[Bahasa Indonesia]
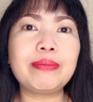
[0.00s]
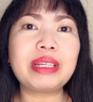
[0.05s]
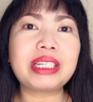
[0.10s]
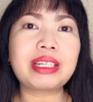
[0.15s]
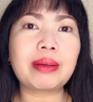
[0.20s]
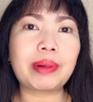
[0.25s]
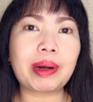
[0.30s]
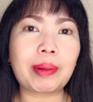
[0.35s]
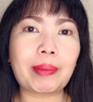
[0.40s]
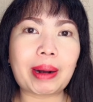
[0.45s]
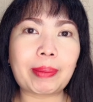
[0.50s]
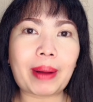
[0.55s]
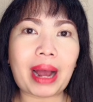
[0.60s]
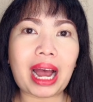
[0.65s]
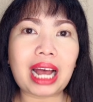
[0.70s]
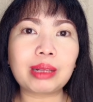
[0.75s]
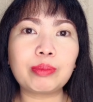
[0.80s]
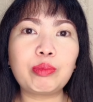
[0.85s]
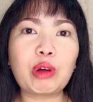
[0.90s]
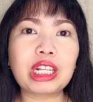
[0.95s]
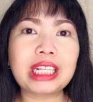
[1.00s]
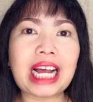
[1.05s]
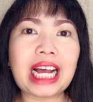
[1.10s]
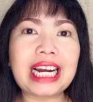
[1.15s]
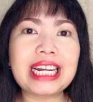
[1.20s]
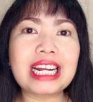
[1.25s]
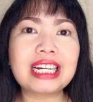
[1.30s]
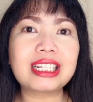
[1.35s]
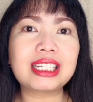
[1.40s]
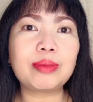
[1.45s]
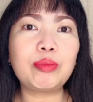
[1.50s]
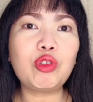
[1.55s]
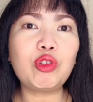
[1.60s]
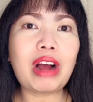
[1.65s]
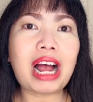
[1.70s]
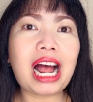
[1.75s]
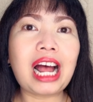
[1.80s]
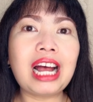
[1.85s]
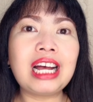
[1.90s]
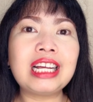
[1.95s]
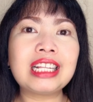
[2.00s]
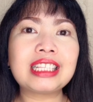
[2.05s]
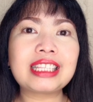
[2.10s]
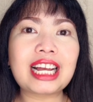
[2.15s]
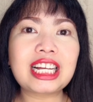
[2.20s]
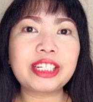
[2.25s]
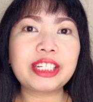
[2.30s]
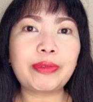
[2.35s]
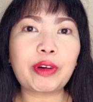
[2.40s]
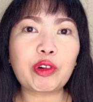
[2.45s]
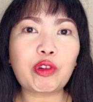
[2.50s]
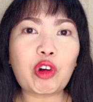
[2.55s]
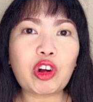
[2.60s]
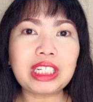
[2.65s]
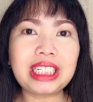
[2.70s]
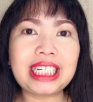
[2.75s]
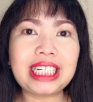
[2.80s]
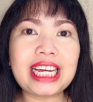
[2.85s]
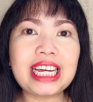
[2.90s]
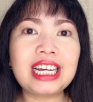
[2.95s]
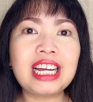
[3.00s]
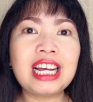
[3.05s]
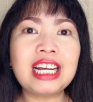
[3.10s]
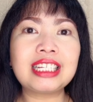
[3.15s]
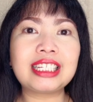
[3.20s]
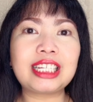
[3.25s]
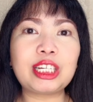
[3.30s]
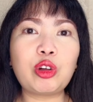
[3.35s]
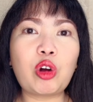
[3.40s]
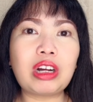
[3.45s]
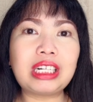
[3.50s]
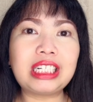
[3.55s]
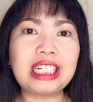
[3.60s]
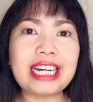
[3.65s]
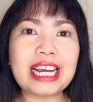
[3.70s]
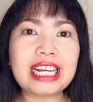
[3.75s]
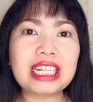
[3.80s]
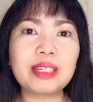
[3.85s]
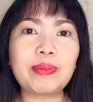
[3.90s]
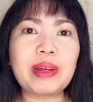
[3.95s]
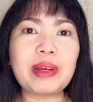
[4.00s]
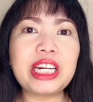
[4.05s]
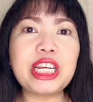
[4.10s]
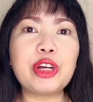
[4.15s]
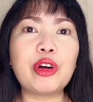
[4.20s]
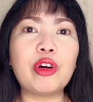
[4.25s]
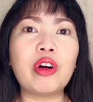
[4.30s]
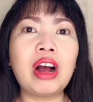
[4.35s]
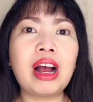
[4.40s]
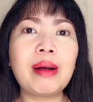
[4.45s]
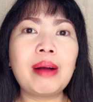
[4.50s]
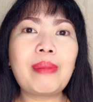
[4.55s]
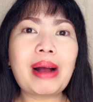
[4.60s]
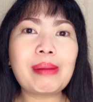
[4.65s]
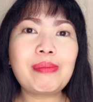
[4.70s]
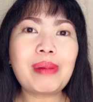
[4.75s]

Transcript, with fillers: bisa bermanfaat buat kalian semua. Thanks for watching. See you on the next video. Bye